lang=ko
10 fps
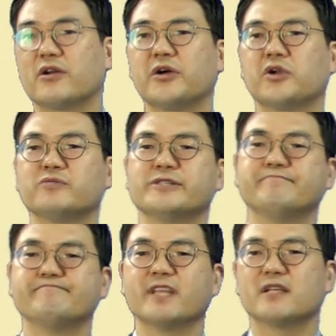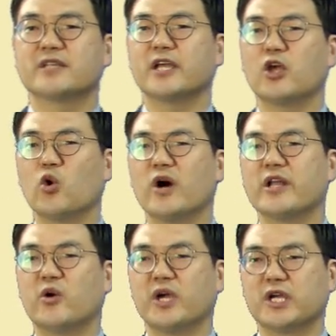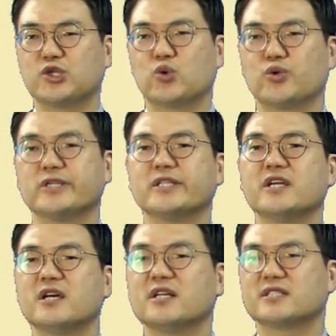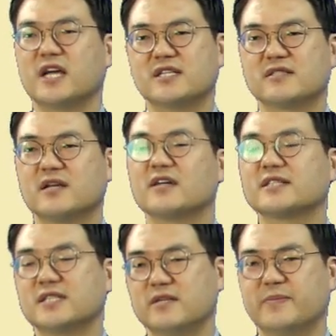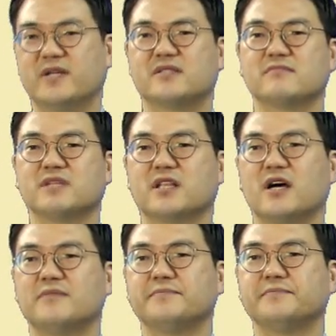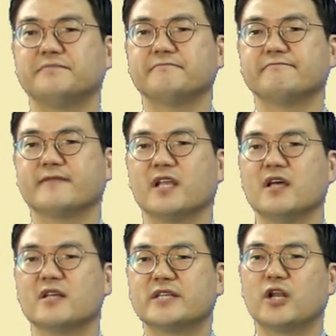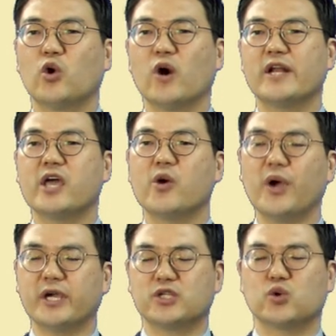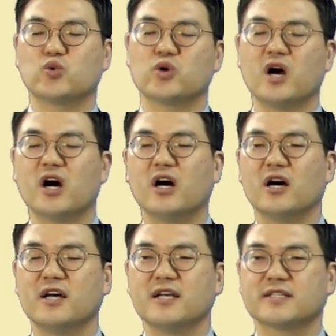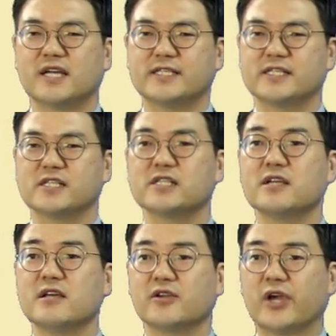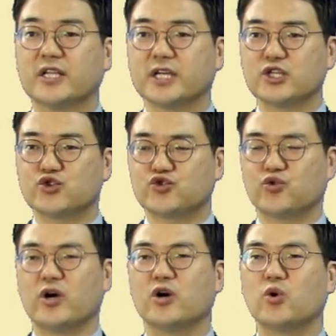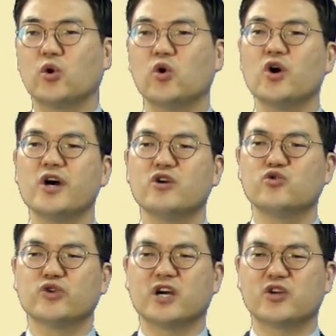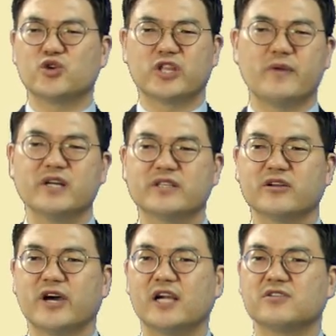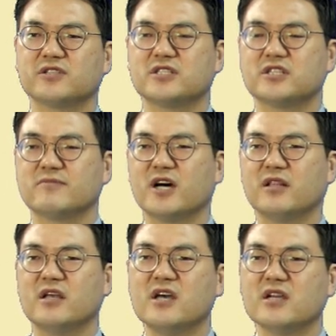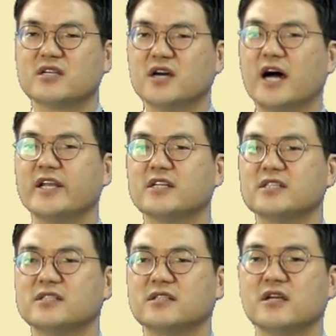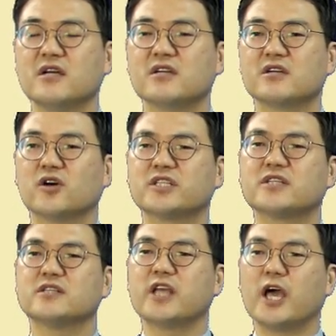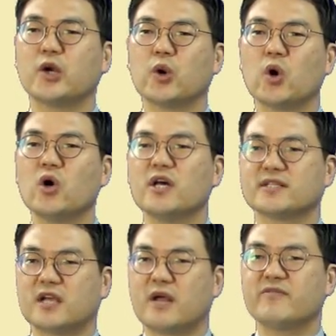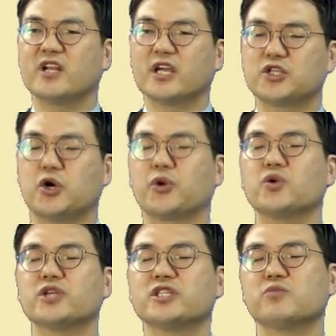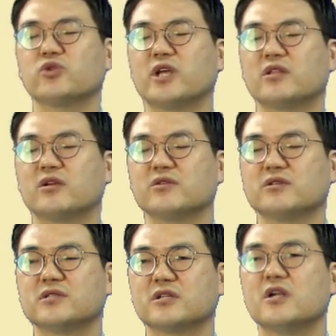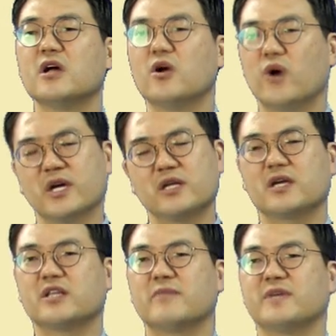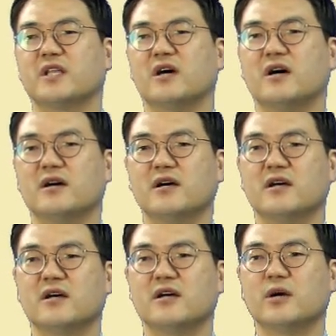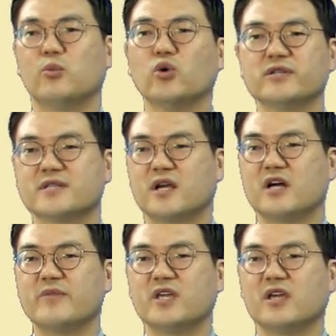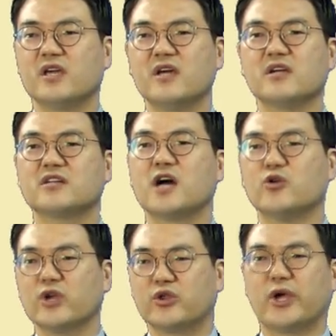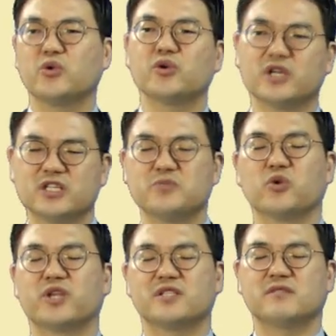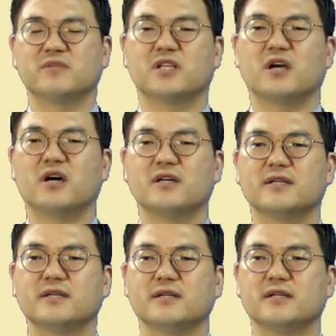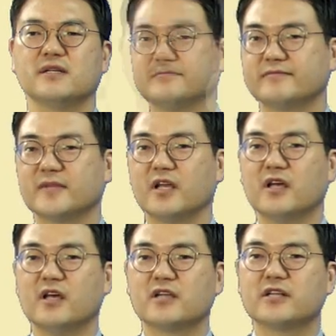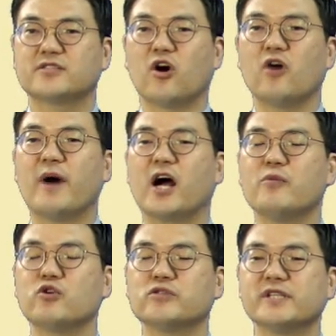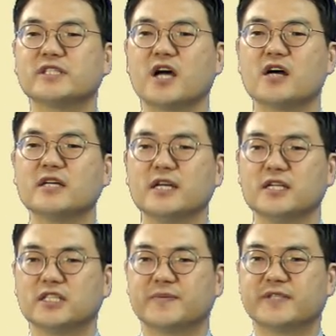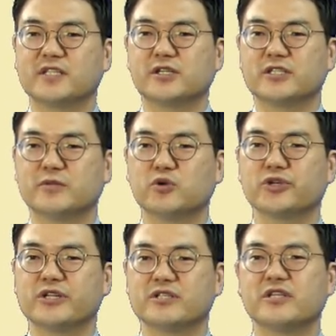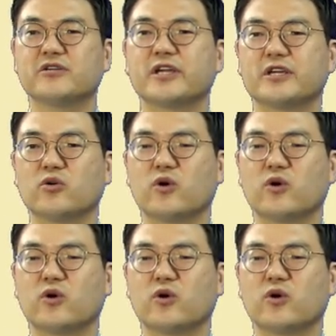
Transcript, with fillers: 그러나 여러분 세례 요한의 회개 촉구는 사실상 실패했습니다. 세례 요한의 회개 촉구가 사실은 굉장히 중요하고 우리가 귀담아 들어야 할 것이지만 그 안에는 그것이 그대로 사람들에게 적용되지 못했던 것을 확인하게 됩니다. 모든 사람이 그 가운데 되돌키지 못했습니다. 그래서 마가복음 1장 14절 15절에서는 이렇게